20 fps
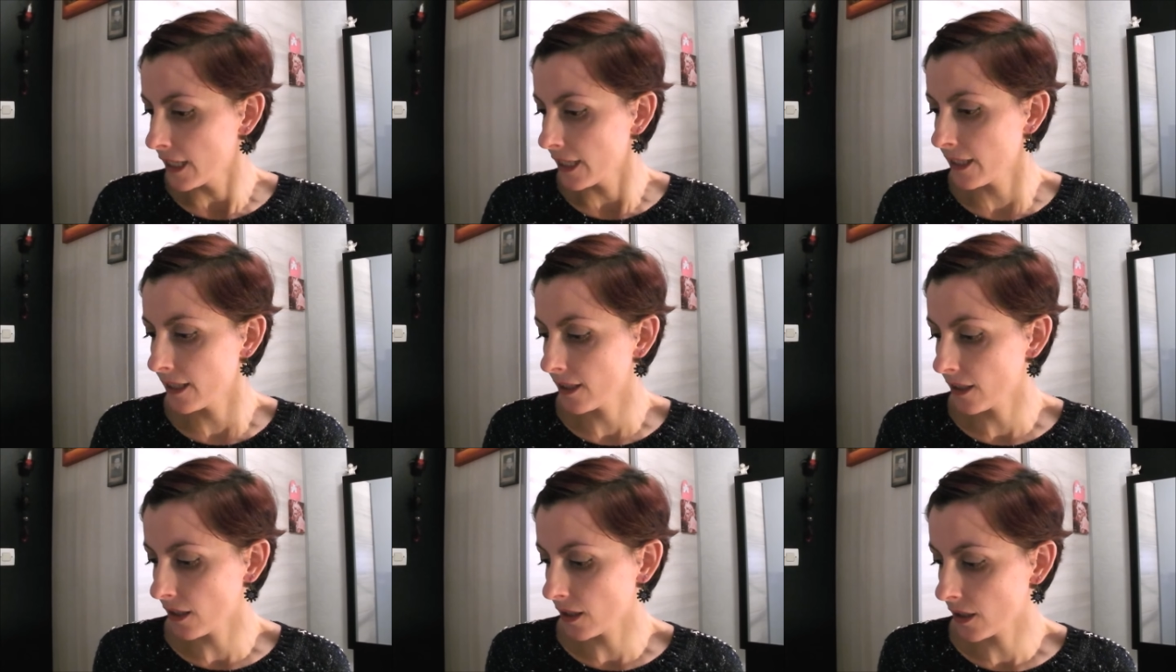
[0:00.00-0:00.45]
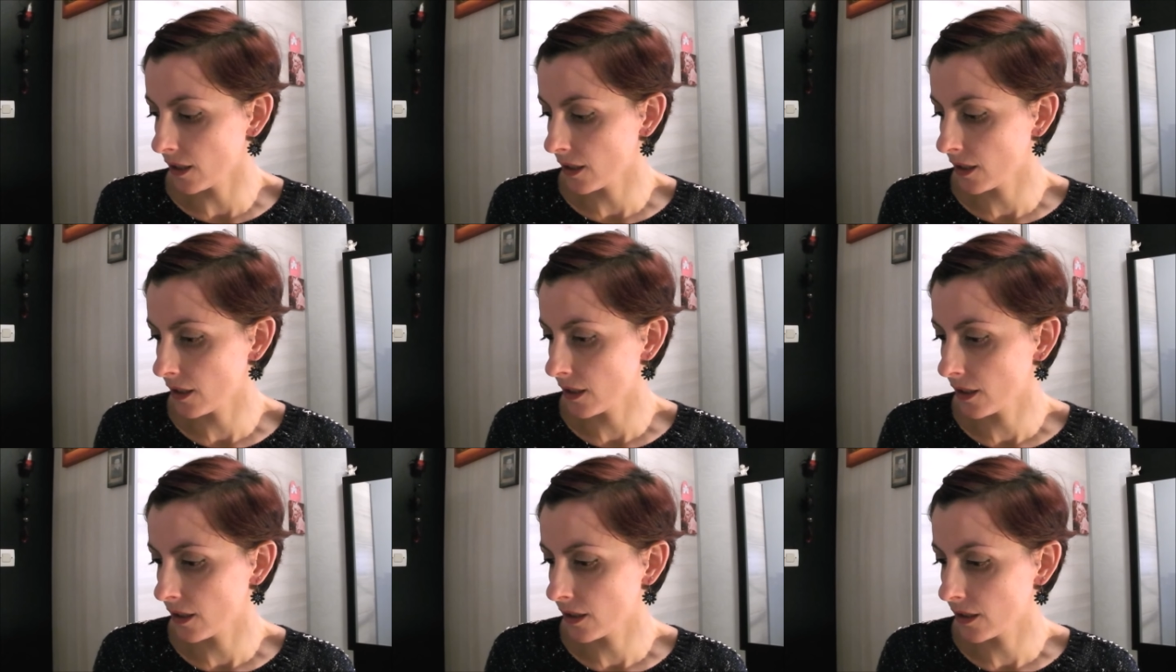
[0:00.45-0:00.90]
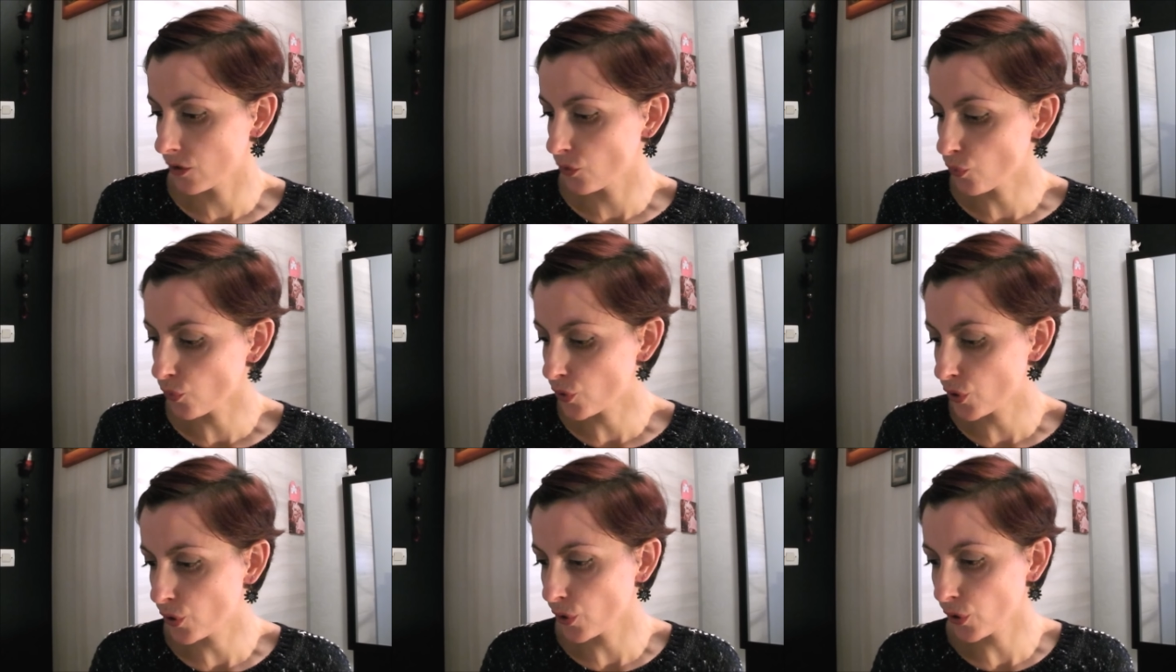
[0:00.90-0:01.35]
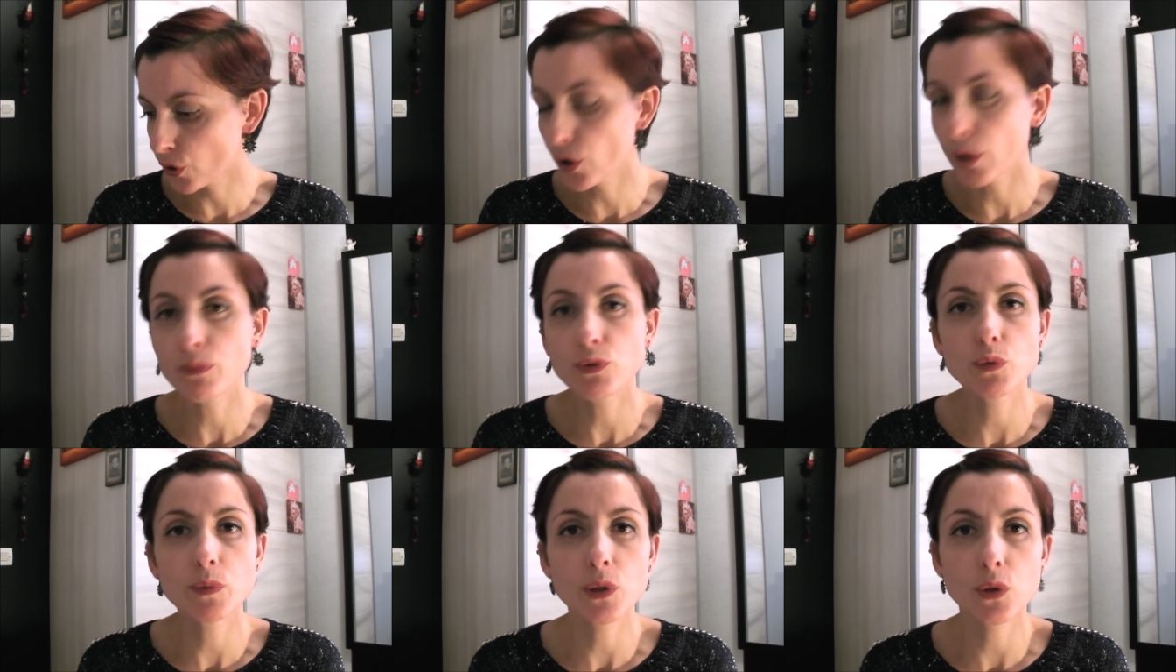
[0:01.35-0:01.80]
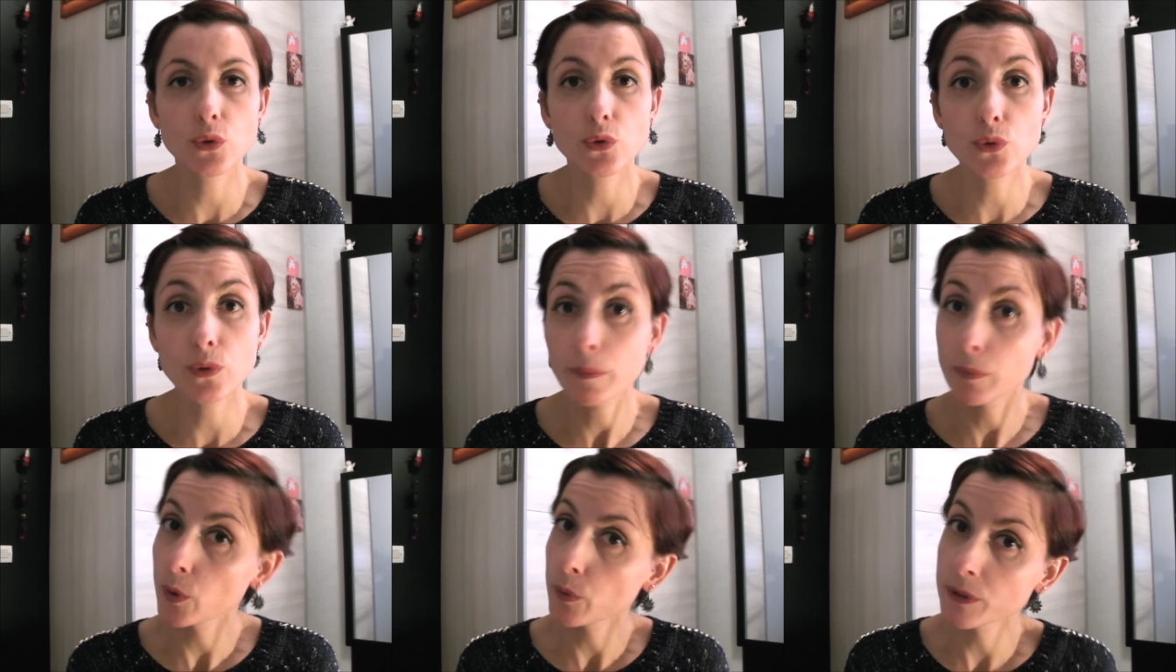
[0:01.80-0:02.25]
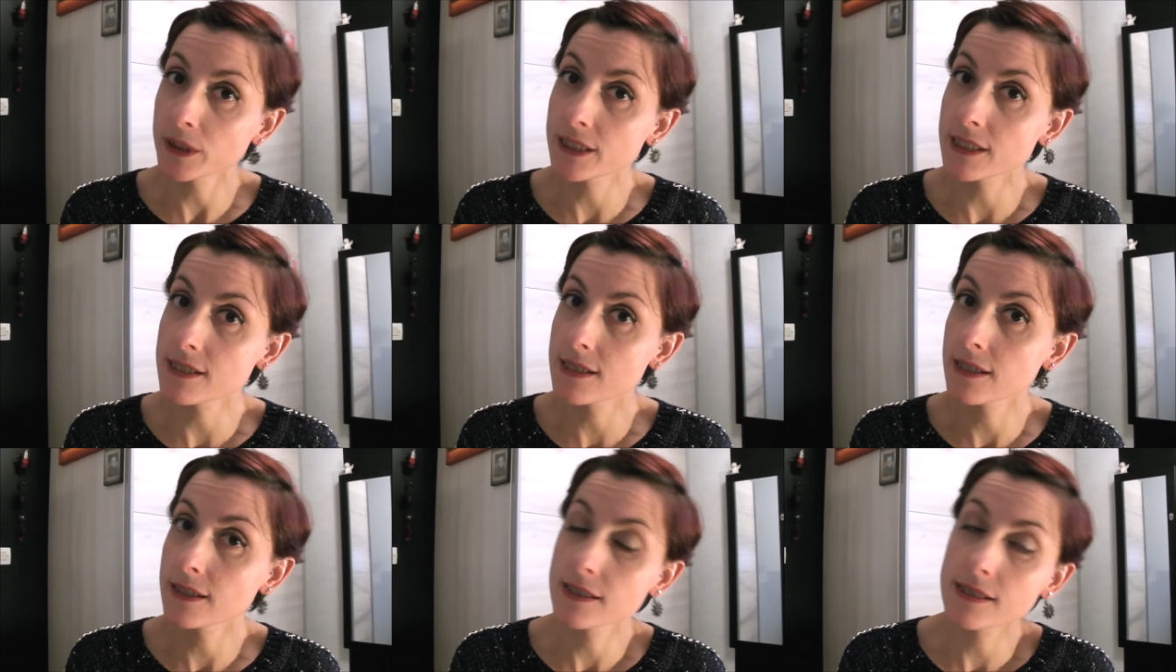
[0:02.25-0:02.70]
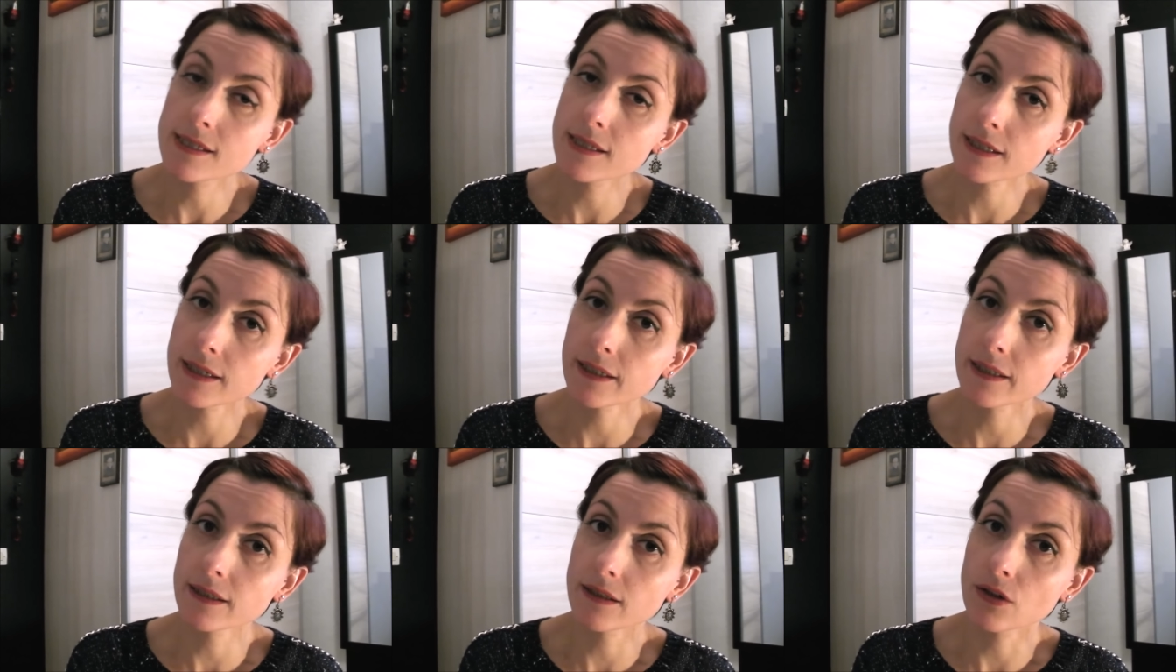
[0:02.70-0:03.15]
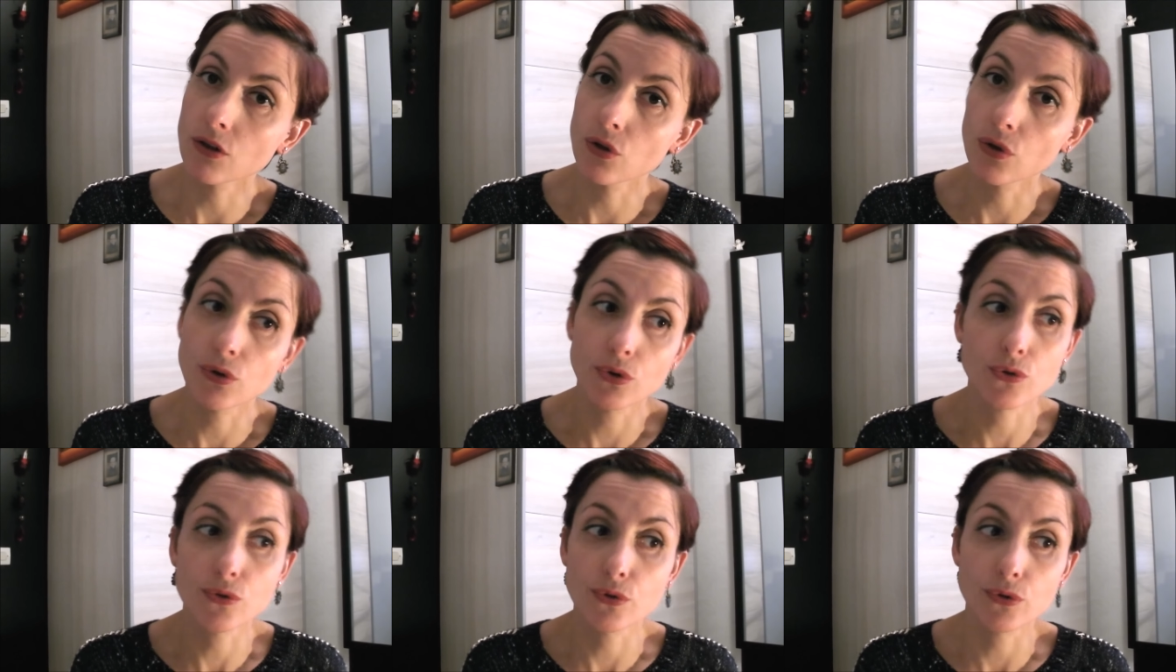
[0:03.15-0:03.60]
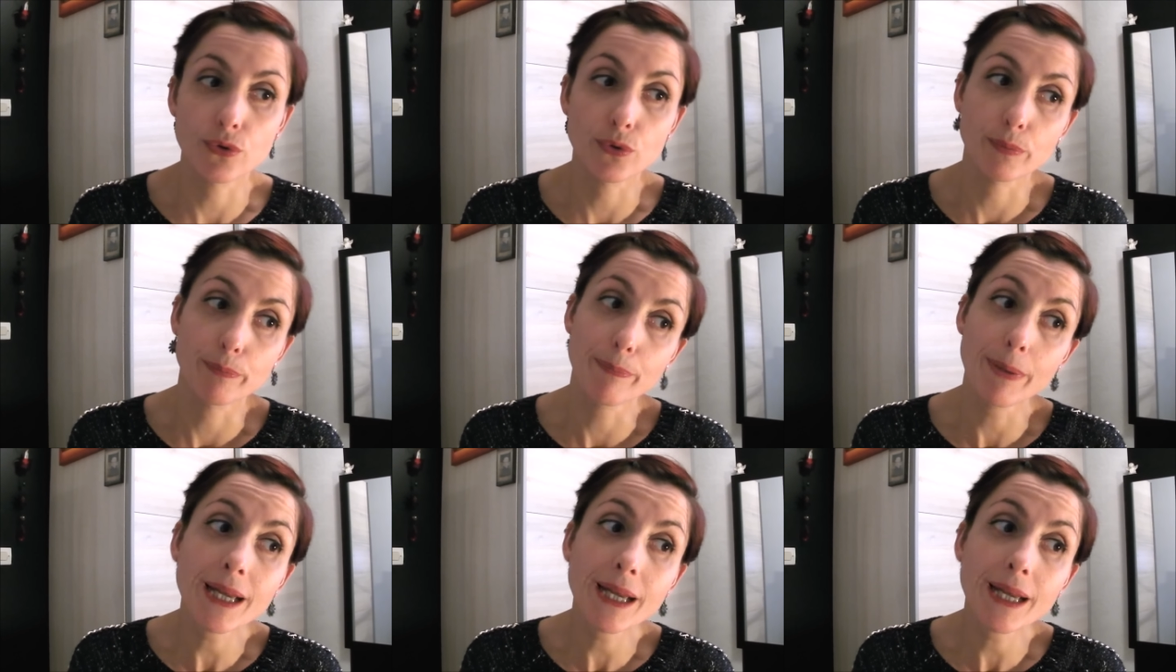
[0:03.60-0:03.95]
Et euh, donc, euh, comme numéro 2 a promis qu'il se déguiserait en